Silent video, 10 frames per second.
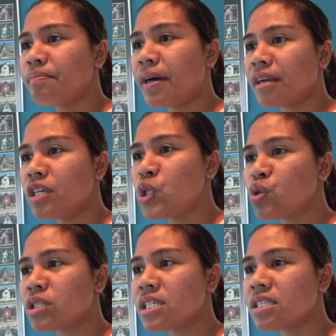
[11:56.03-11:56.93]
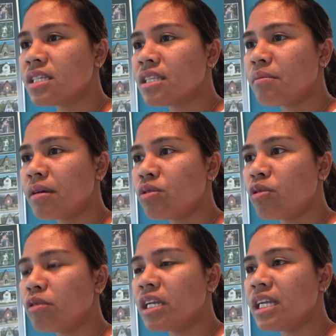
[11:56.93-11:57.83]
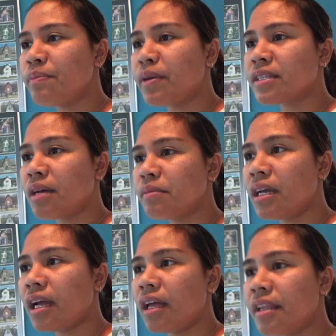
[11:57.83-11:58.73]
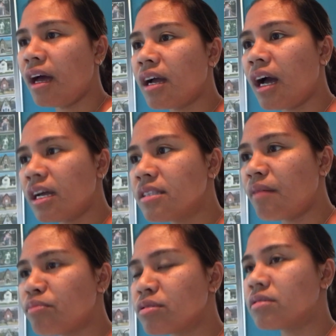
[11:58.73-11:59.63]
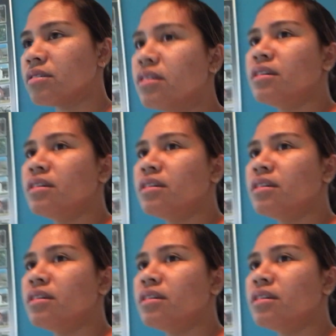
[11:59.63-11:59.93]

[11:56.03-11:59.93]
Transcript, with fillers: parang useless din naman kung lilipat kami agad-agad tapos